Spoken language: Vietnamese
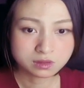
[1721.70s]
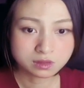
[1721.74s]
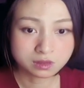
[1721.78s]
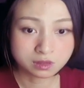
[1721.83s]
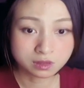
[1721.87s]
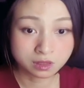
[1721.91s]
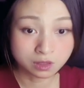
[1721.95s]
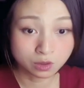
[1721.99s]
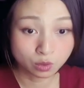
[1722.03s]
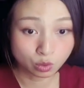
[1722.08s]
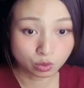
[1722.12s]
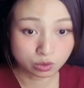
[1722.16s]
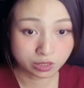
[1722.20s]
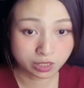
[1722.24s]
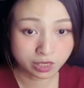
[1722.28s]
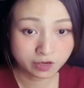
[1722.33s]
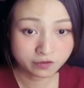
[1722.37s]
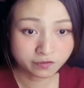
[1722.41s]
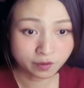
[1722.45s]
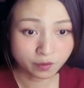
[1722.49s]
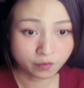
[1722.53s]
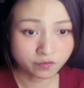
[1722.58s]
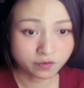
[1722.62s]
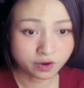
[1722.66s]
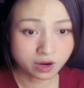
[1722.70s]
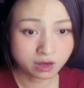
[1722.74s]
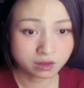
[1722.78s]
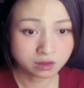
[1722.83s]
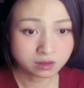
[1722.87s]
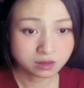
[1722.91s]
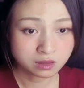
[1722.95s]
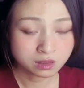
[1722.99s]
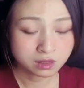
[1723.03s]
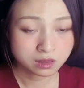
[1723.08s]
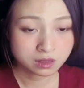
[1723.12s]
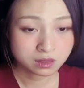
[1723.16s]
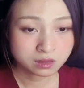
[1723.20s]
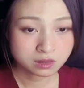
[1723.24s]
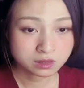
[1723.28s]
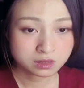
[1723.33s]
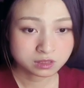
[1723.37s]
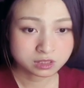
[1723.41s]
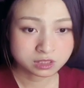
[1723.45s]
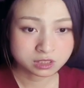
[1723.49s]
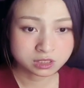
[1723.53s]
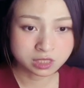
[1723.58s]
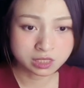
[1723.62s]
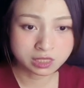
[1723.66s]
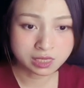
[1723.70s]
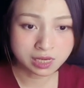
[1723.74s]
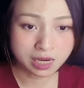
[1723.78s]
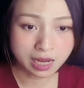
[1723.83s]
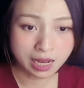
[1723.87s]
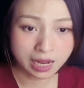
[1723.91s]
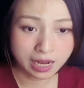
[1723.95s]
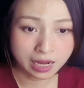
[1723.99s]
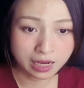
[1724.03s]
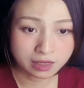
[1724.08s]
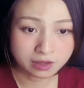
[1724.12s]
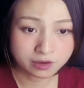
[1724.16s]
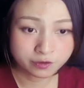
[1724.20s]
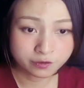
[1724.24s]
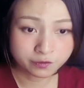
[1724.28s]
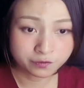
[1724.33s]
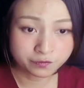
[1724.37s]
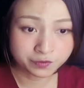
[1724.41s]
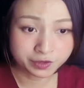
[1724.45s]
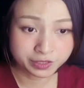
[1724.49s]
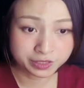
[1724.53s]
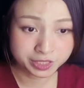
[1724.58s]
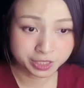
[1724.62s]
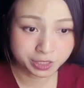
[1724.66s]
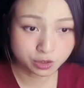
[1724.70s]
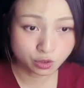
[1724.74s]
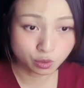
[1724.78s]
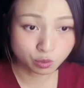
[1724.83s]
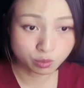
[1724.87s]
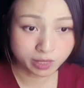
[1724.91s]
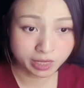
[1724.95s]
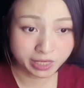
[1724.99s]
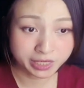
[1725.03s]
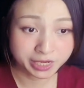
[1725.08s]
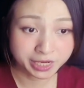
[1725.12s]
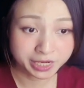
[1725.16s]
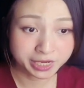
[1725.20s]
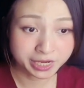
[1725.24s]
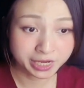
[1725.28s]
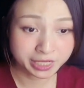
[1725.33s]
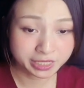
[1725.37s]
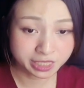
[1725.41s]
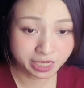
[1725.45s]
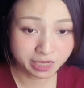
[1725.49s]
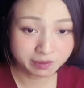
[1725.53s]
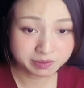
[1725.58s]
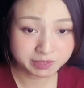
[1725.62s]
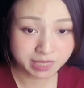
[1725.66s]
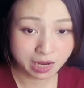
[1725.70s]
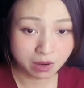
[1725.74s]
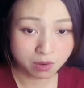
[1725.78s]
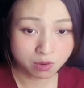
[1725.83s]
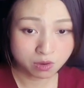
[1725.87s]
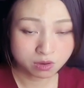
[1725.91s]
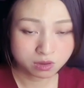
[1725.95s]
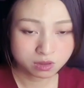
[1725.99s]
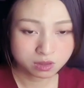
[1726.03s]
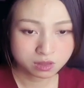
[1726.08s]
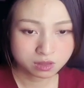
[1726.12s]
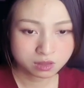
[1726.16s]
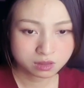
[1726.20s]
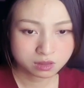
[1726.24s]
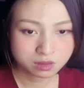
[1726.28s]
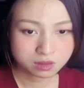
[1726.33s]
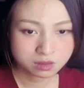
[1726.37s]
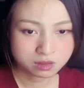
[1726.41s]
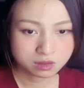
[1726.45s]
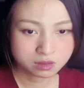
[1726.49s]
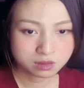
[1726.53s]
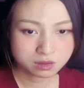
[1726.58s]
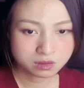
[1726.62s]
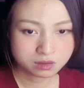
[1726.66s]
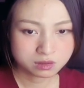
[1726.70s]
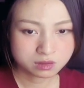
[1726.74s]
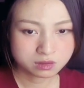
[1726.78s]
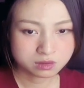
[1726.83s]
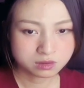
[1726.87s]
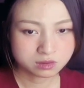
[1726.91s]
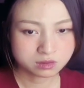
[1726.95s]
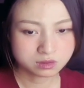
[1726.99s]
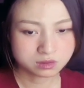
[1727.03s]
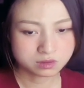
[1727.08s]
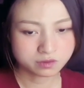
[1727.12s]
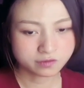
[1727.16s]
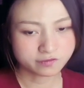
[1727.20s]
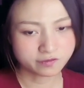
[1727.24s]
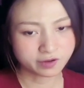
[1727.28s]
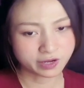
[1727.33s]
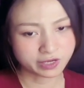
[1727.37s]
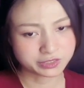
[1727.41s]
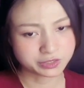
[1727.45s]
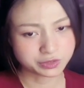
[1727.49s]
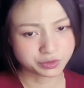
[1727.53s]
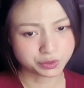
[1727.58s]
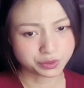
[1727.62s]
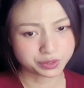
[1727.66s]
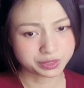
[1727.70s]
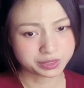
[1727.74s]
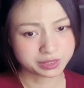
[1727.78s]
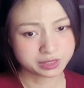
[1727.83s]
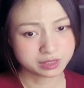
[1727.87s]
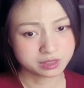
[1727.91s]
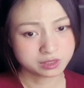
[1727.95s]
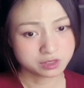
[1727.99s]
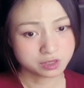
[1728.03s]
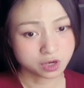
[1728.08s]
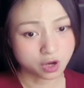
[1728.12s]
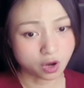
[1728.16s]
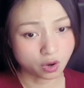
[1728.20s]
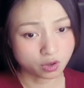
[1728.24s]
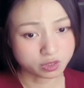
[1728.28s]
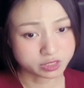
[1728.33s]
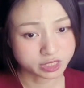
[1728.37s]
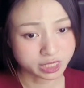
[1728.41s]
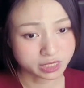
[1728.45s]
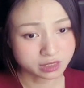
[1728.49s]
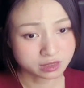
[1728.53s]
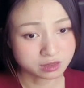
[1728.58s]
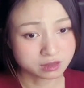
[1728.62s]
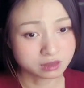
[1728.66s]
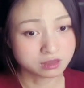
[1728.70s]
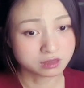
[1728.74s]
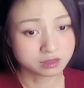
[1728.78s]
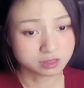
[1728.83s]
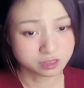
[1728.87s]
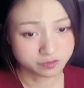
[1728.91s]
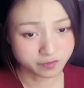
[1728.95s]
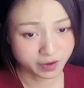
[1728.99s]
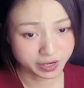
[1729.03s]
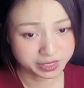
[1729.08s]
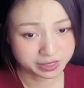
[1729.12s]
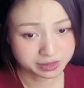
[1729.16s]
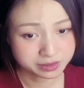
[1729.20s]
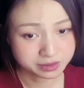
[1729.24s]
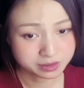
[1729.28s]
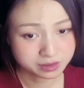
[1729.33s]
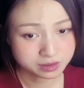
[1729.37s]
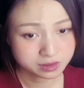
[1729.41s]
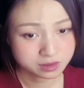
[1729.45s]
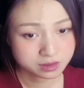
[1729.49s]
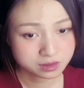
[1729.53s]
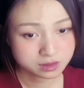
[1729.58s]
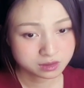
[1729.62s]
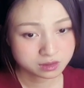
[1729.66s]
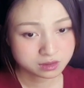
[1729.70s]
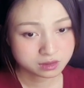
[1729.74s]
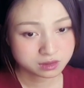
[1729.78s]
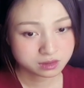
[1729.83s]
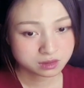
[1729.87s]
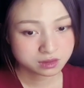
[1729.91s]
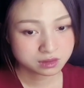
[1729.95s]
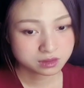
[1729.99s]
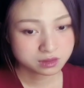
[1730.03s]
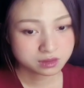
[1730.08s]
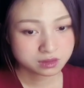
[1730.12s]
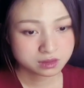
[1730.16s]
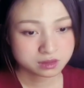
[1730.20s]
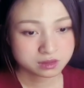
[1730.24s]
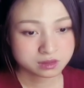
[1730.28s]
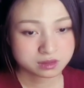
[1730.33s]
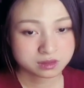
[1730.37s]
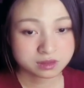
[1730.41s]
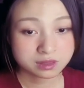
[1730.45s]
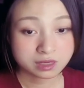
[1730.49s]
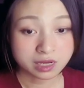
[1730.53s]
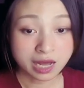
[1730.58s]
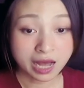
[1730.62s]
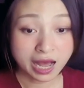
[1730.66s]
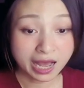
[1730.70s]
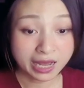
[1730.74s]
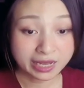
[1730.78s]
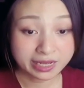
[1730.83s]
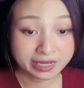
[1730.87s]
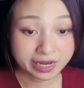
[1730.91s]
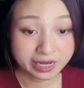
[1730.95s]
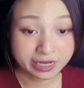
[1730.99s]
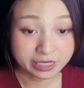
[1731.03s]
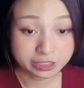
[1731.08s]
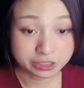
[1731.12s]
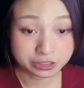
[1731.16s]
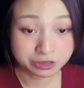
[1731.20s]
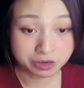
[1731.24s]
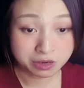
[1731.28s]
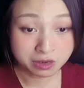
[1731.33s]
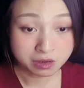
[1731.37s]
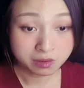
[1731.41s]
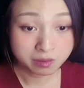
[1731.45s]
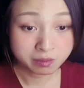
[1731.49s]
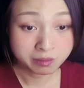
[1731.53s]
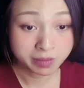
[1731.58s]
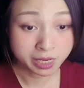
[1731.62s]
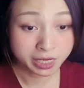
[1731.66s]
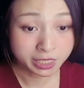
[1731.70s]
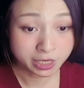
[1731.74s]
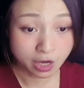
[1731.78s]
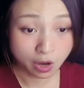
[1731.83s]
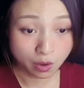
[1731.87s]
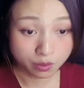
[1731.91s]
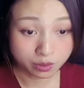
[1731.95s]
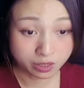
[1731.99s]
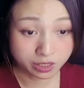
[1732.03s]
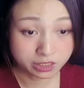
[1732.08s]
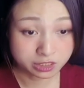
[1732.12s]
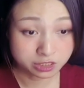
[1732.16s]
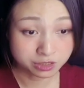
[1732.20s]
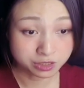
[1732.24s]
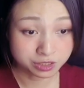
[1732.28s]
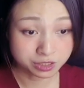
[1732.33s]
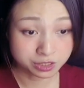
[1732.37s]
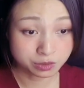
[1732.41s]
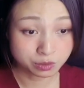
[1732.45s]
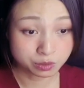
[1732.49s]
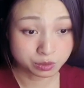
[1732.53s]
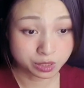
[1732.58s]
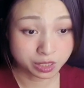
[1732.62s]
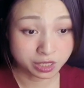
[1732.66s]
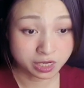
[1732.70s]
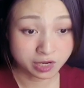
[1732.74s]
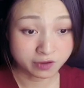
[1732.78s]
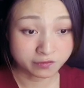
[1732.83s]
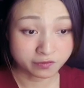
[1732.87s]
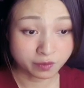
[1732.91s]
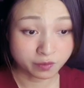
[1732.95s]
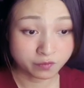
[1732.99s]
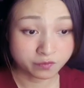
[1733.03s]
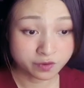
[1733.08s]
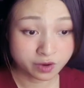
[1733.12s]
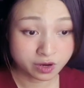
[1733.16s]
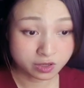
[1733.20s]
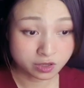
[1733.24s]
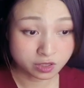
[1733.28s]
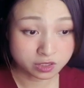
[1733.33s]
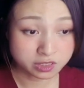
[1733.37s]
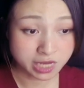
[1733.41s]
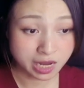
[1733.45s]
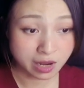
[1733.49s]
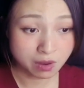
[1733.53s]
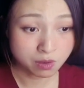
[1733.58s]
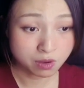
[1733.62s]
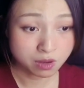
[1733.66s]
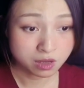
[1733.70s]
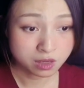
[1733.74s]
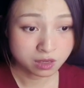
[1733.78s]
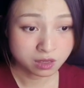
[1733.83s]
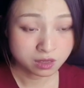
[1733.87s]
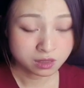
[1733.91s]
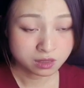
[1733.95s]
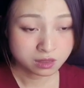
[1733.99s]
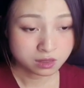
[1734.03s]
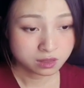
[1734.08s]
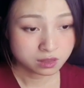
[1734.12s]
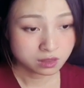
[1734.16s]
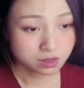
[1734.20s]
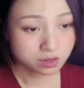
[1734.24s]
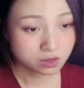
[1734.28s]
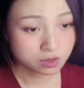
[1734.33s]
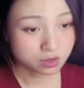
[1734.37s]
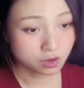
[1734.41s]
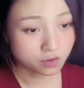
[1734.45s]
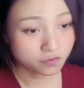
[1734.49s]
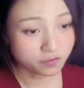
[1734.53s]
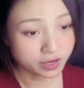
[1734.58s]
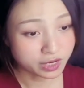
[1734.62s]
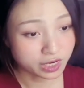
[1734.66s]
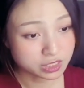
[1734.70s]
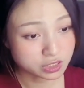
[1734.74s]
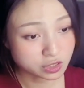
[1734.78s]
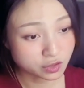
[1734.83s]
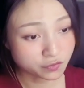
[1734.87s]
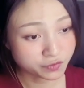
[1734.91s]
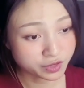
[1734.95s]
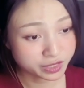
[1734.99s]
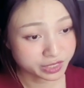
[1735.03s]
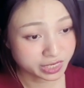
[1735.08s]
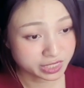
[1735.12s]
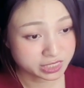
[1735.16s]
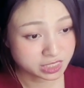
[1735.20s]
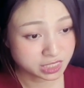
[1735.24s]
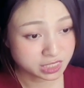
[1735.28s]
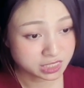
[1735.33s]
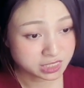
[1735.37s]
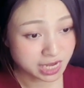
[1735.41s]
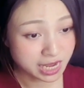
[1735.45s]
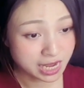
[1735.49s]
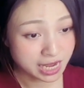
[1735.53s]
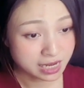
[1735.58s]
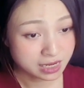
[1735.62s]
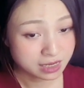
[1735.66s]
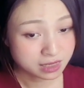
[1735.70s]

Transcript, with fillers: cửu thiên phong vương chính là vị thiên túng đại đế kế tiếp sao phải rồi khó trách thực lực như vậy hai ngày trước mây đỏ đầy trời cửu thiên là phong vương đó sao có phải là do vị này dẫn ra